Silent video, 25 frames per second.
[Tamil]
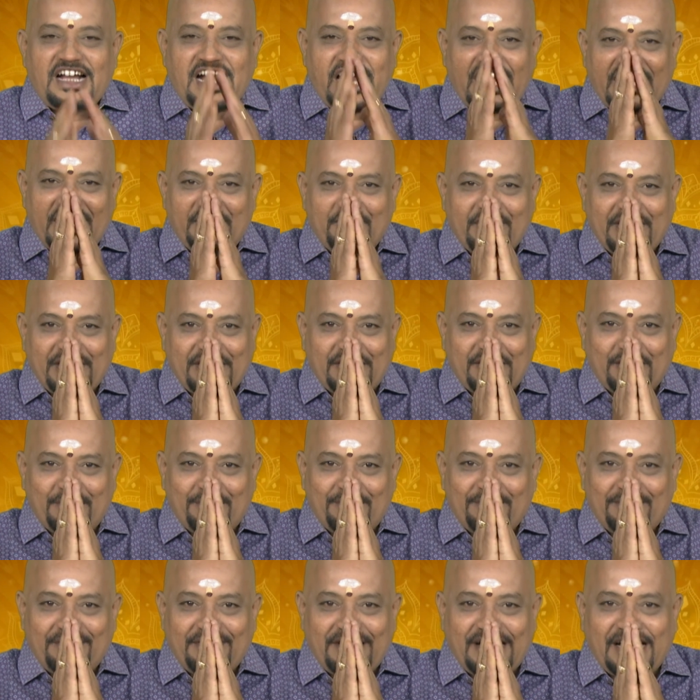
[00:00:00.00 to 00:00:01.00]
அனைவருக்கும்
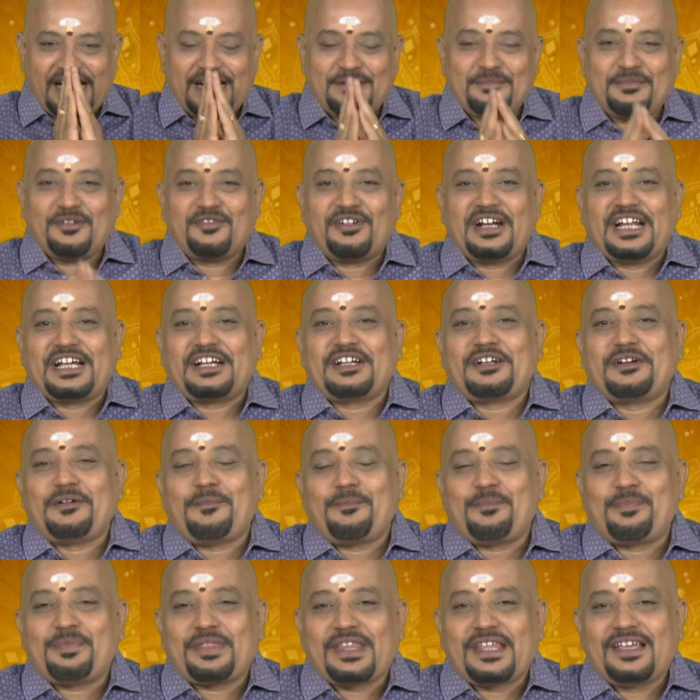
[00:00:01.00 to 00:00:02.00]
அன்பு வணக்கம்
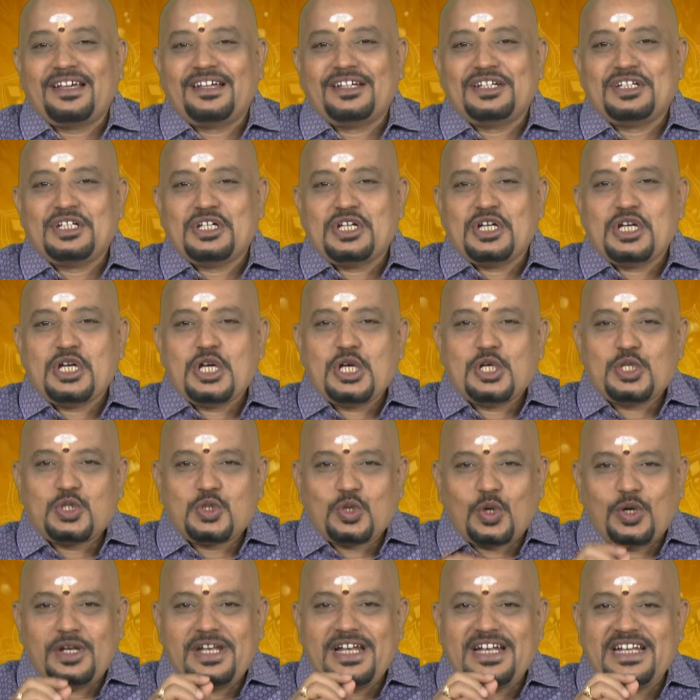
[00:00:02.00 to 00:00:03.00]

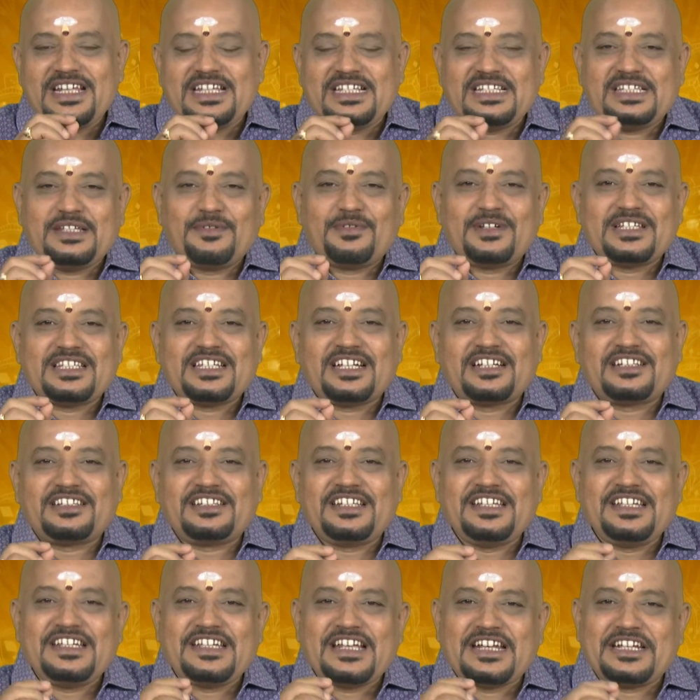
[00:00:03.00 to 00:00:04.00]
சொல்லடி
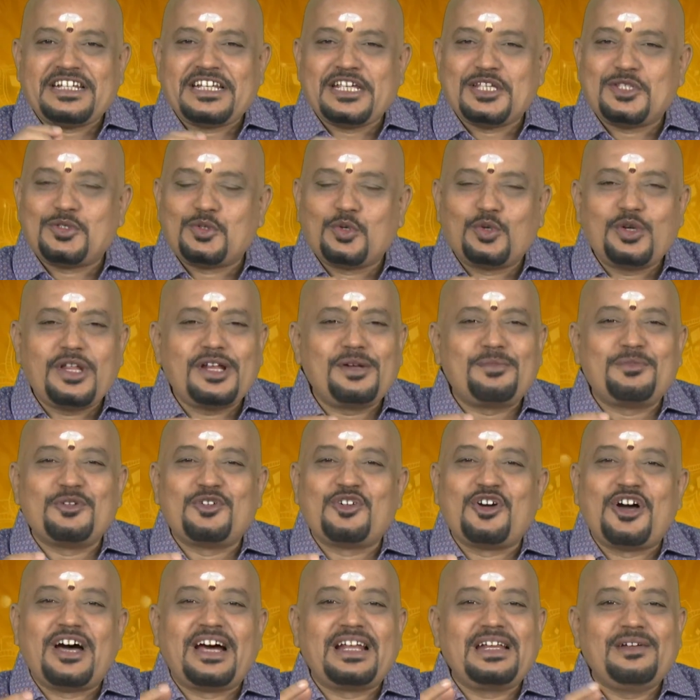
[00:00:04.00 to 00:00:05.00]
சிவசக்தி என்னை
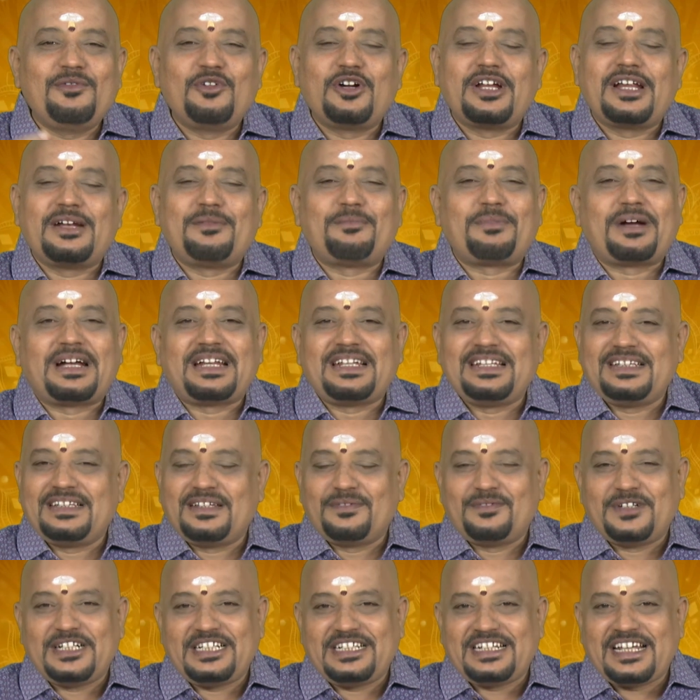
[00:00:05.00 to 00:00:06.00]
சுடர்முக அறிவுடன் படைத்து
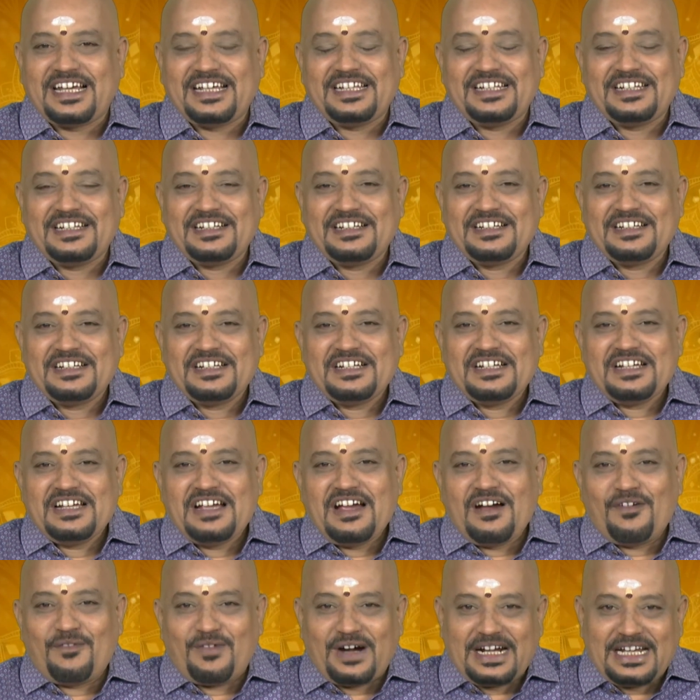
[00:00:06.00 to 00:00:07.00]
விட்டாய்
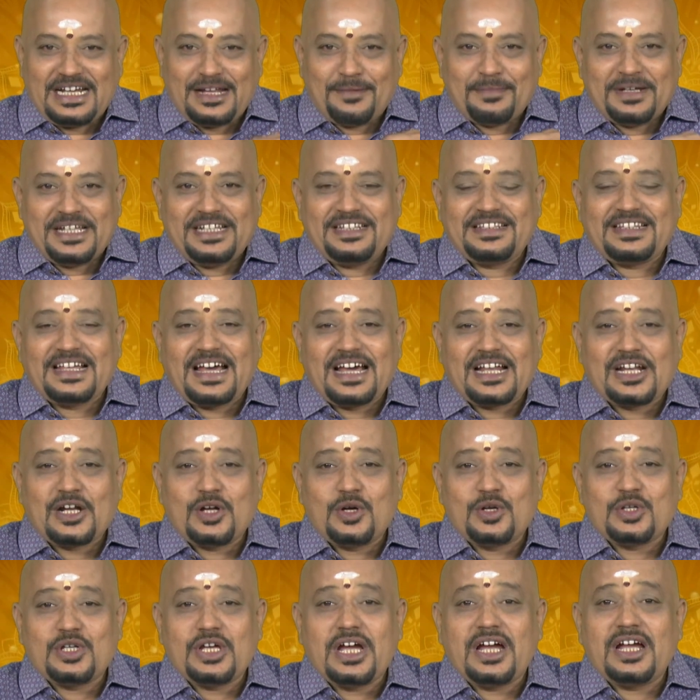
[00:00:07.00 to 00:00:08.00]
வல்லமை
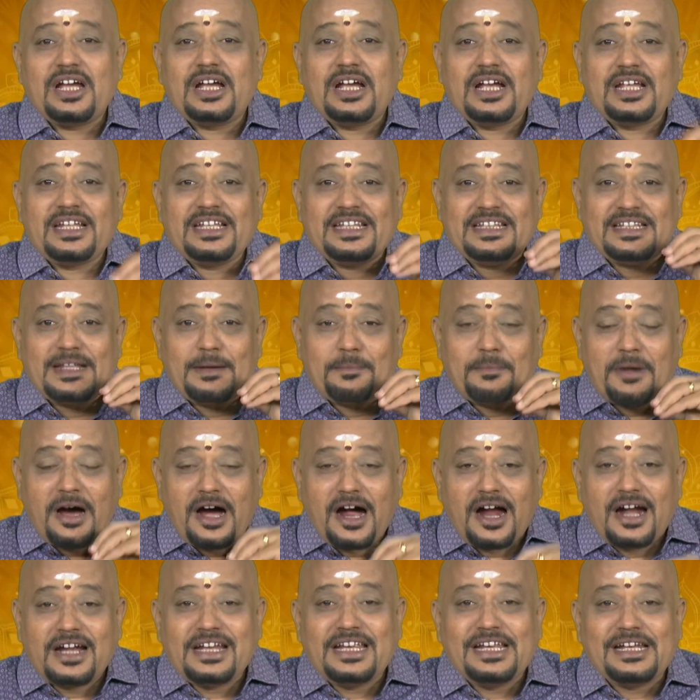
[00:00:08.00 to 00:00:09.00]
தாரோயா இந்த
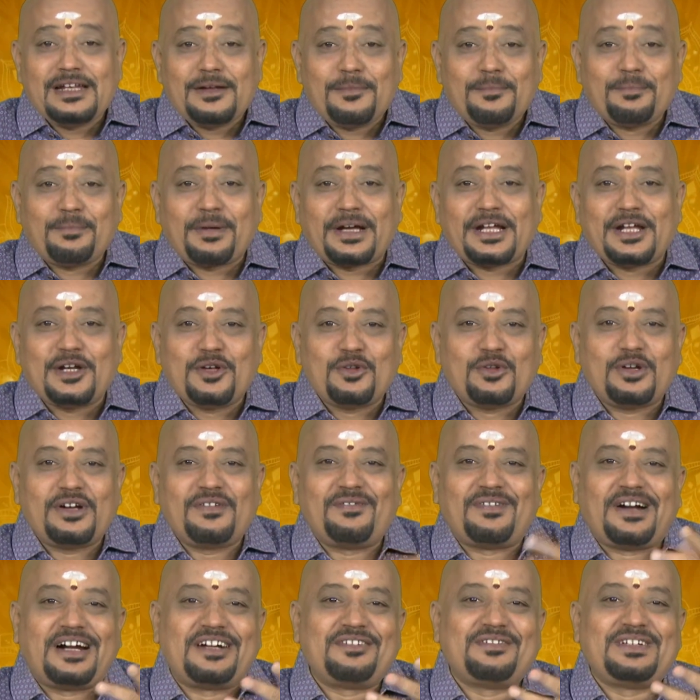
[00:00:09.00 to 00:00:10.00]
மாநிலம் பயனுற
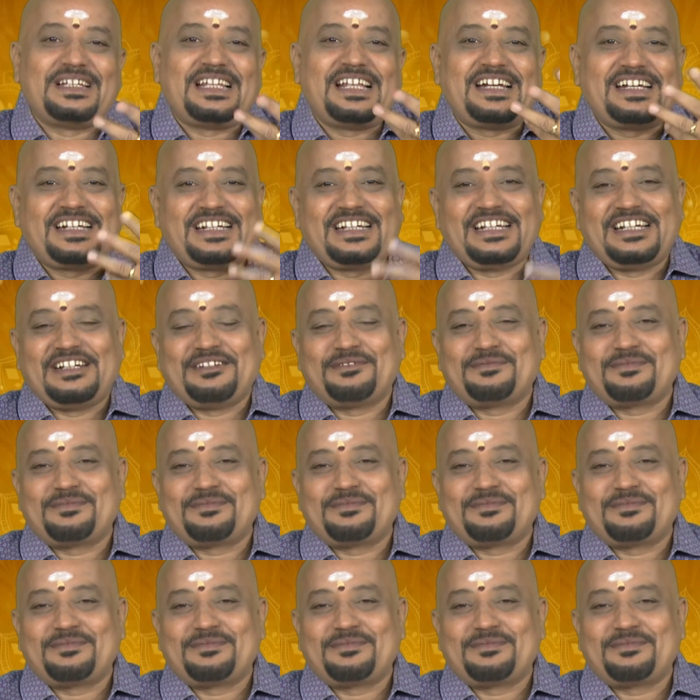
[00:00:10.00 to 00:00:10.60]
வாழ்வதற்கே